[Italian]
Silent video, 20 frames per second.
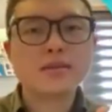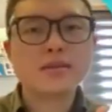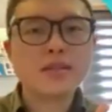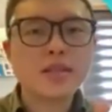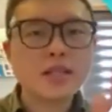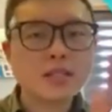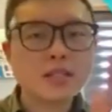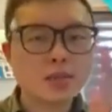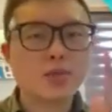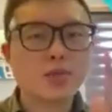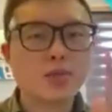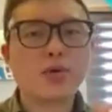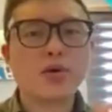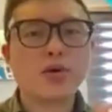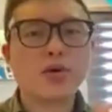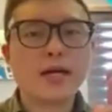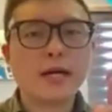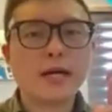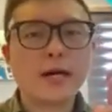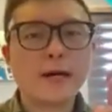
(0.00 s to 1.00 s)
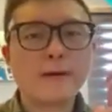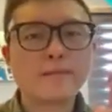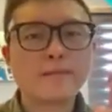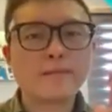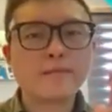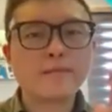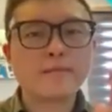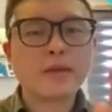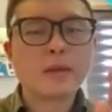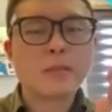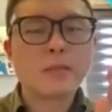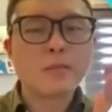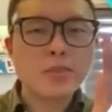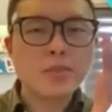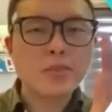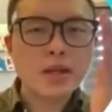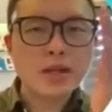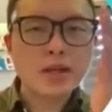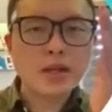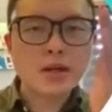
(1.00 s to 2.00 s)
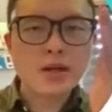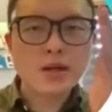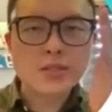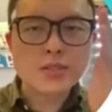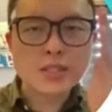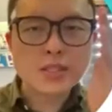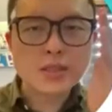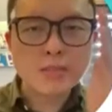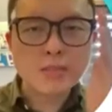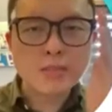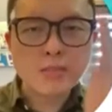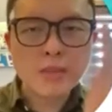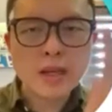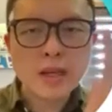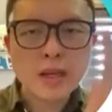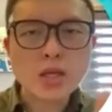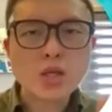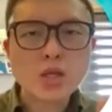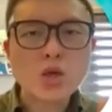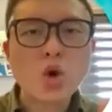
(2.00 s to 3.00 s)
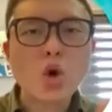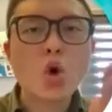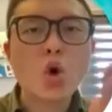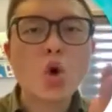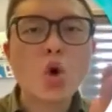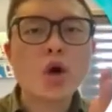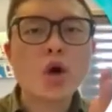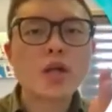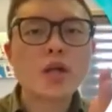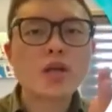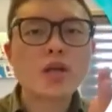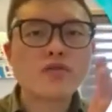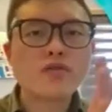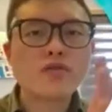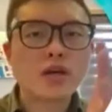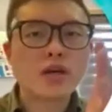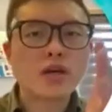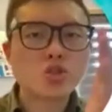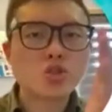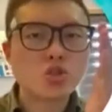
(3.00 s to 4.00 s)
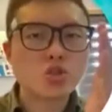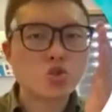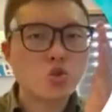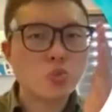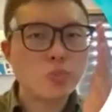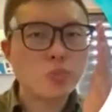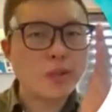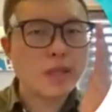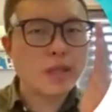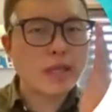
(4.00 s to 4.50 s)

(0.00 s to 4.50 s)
Quindi se riusciamo ad evitare uh, spese mediche